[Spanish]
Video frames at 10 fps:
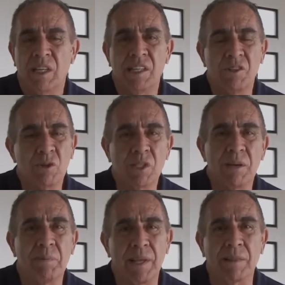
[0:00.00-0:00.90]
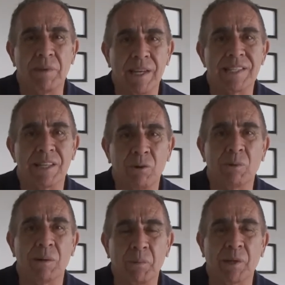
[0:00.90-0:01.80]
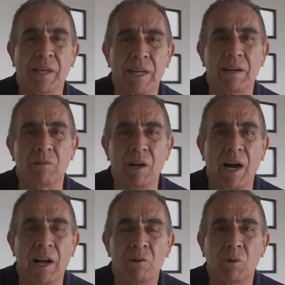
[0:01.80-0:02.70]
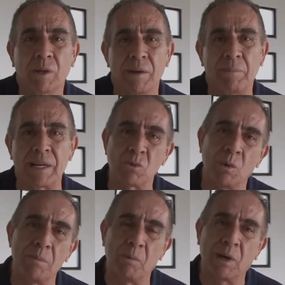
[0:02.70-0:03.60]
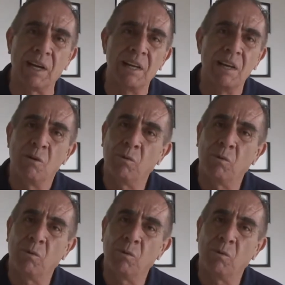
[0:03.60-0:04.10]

y yo siempre admiré esa obra porque era algo que para su época